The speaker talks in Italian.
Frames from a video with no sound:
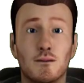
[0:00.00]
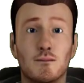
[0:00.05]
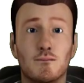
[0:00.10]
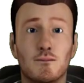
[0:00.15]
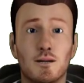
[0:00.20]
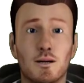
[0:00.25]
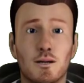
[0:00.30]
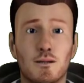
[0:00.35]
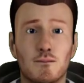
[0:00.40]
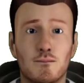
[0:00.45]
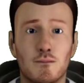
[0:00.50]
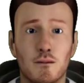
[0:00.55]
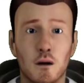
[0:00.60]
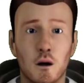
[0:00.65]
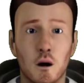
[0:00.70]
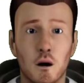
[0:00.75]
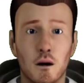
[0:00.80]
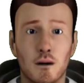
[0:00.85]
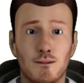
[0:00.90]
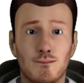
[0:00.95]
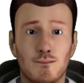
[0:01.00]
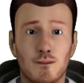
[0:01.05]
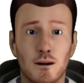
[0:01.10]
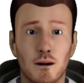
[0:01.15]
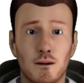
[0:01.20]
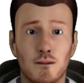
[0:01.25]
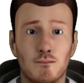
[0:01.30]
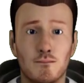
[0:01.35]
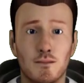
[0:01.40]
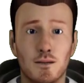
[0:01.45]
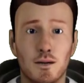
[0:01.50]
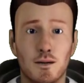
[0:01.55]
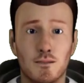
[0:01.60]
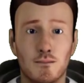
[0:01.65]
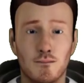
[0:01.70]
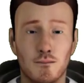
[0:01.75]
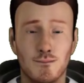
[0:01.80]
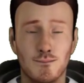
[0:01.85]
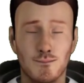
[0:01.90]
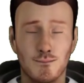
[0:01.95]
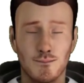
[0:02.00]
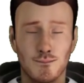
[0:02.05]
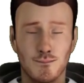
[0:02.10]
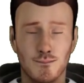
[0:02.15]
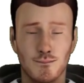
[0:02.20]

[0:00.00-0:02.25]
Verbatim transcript: posto troviamo Petkit Pura X.